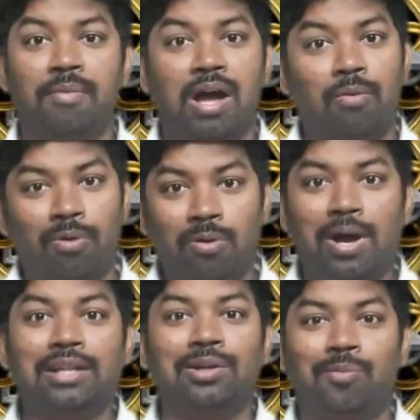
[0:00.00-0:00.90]
ஏமா ஒரு
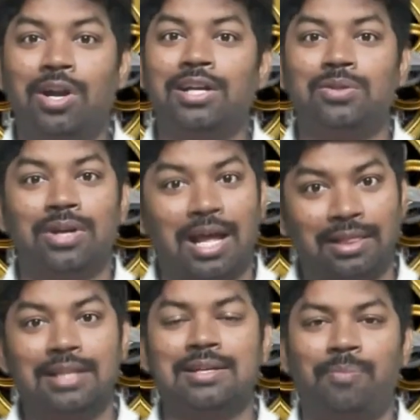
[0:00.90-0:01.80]
வாரத்துக்கு முன்னாடி சொன்ன
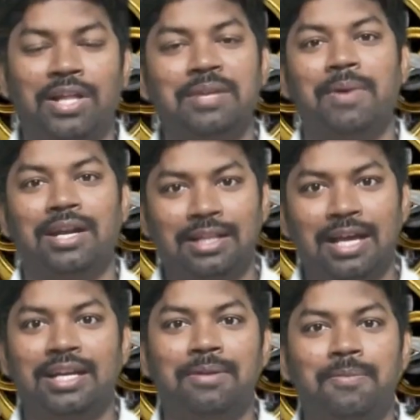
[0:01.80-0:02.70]
அந்த சப்பாத்தி மேட்டர்
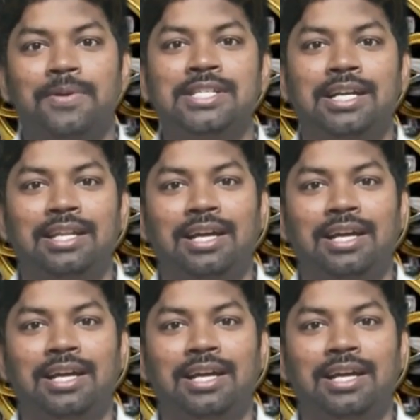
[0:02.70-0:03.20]
தான் இன்னமும் பேசிக்கிட்டு